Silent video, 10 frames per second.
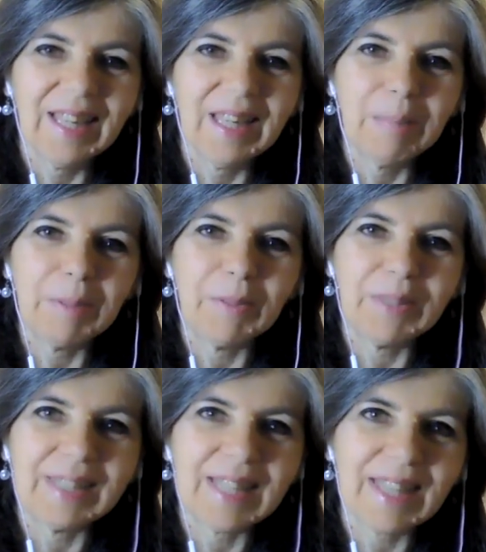Espero
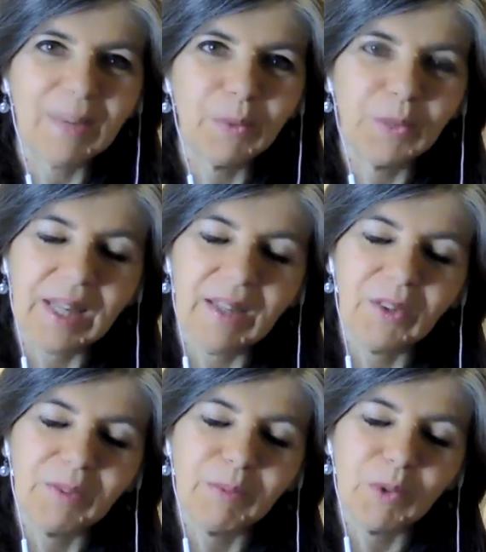que te haya
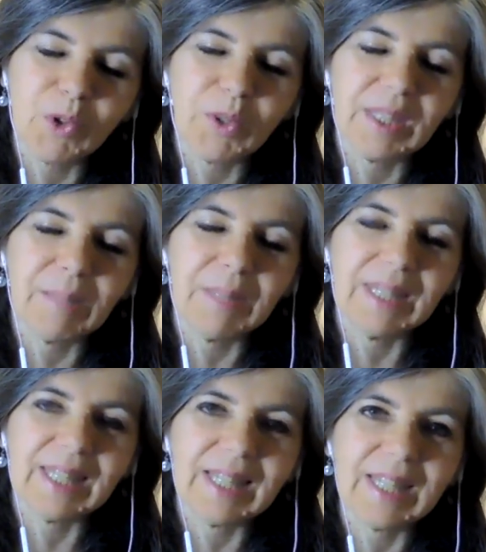gustado mucho esta
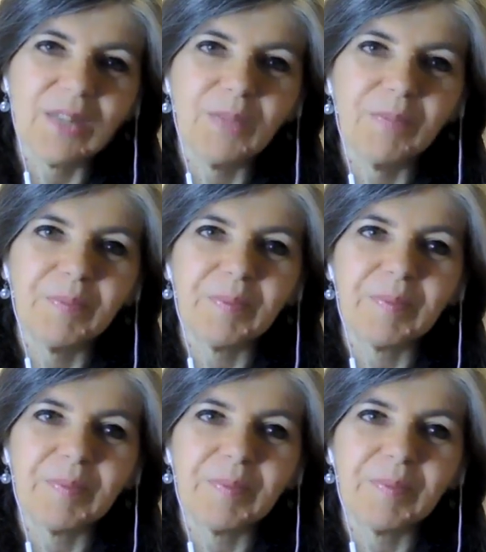meditación.